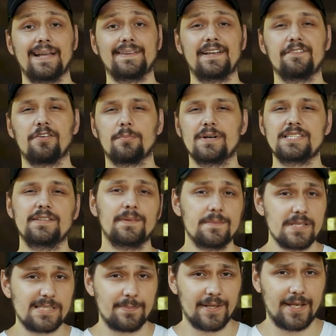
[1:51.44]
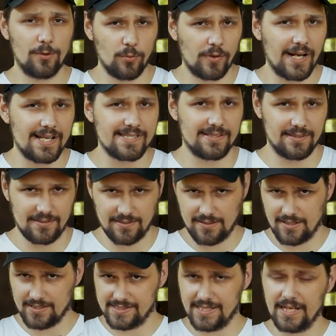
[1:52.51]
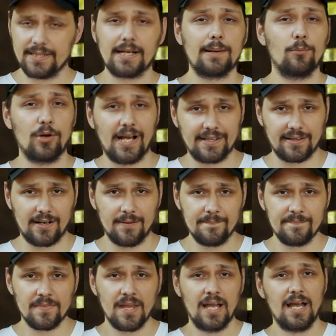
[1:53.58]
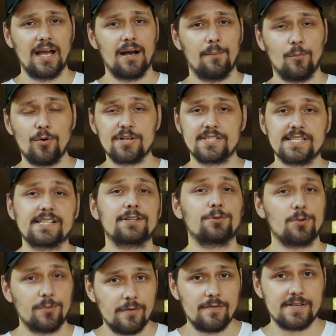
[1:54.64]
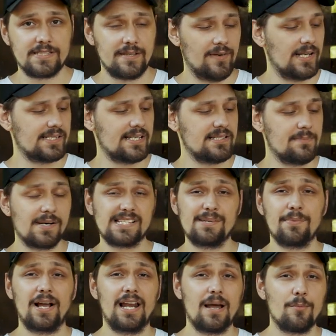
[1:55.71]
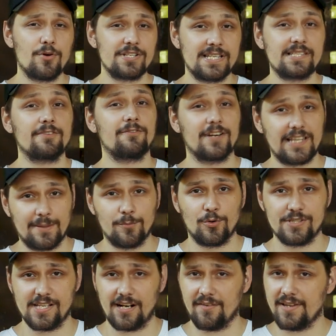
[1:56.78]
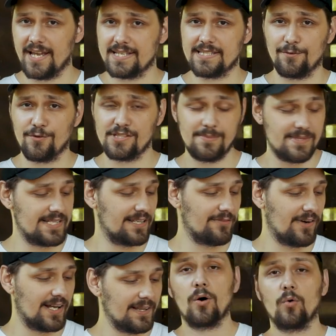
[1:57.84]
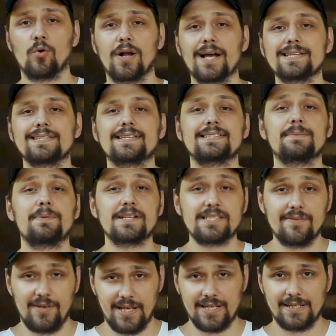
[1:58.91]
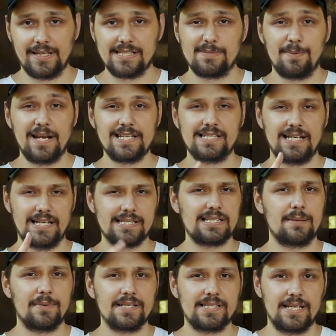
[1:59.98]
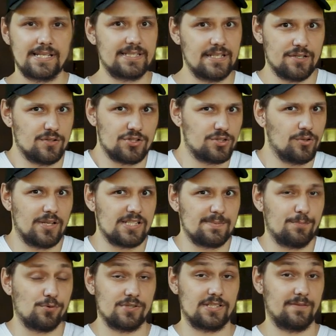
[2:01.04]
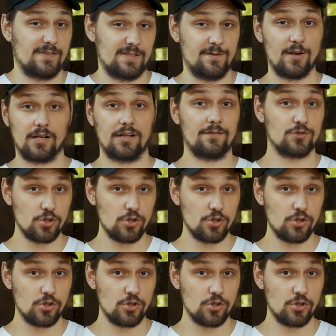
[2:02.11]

На информативном дисплее указан заряд аккумулятора, мощность, которую вы выставили, кстати, максимальная мощность в этом моде равняется 80 Вт, указано сопротивление на испаритель. И самое интересное, что нас просто возвергло в